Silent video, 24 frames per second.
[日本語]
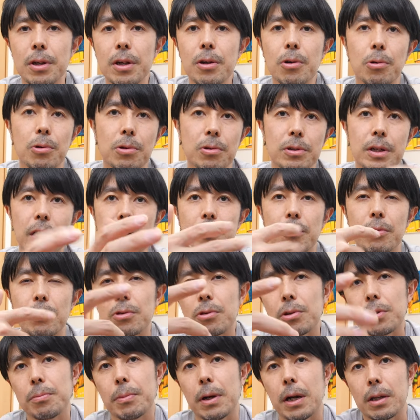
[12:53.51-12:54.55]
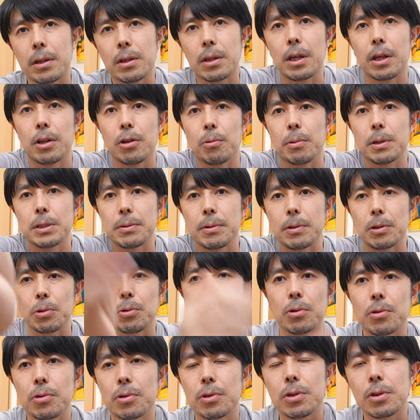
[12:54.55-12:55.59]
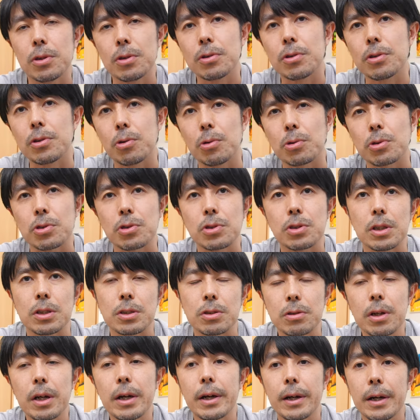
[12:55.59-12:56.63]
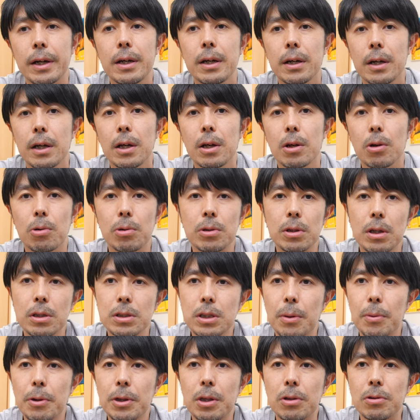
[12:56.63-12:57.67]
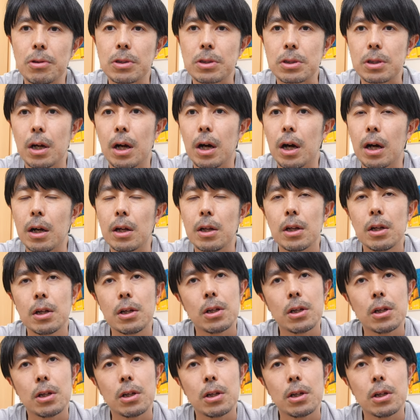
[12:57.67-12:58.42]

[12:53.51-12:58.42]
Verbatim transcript: よね。このぐらいの距離。まあ手伸ばせば届くっていう40センチぐらいかな。これぐらい喋ってるんですが、